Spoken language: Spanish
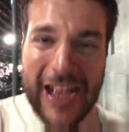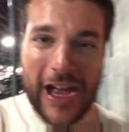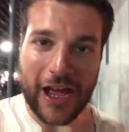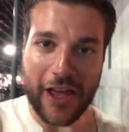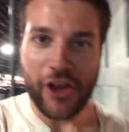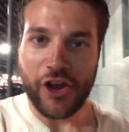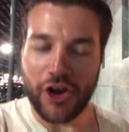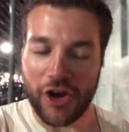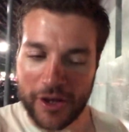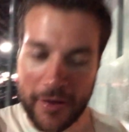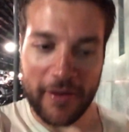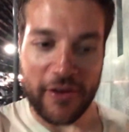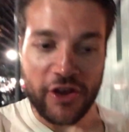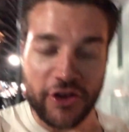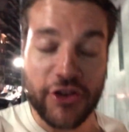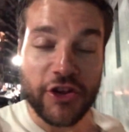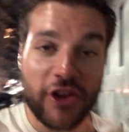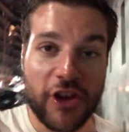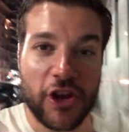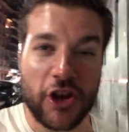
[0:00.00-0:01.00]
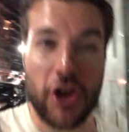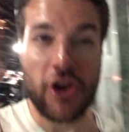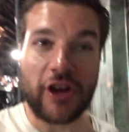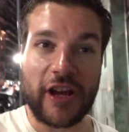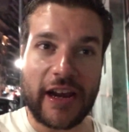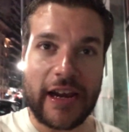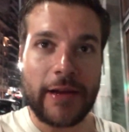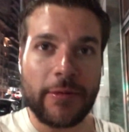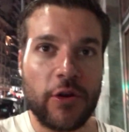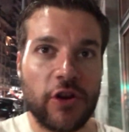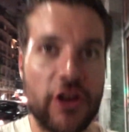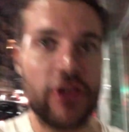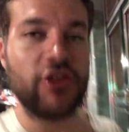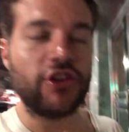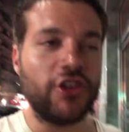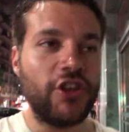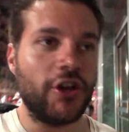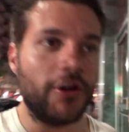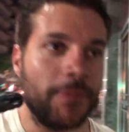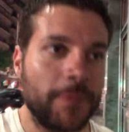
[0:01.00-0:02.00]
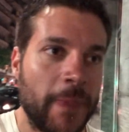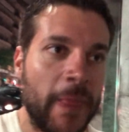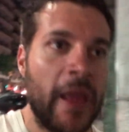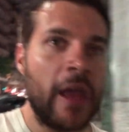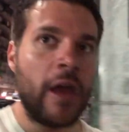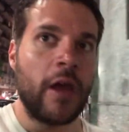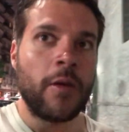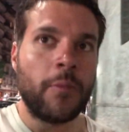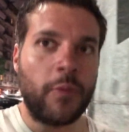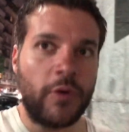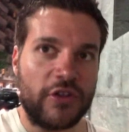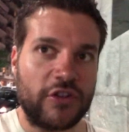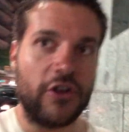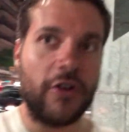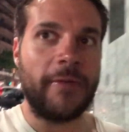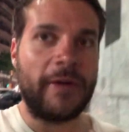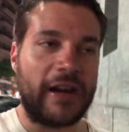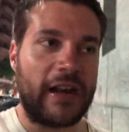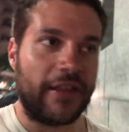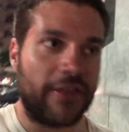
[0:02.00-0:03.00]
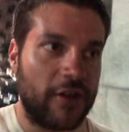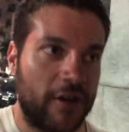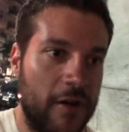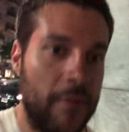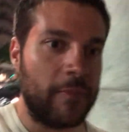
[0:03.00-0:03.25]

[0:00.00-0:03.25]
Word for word: ahí con lo que yo soy, con lo carnívoro que soy yo, pues con más razón.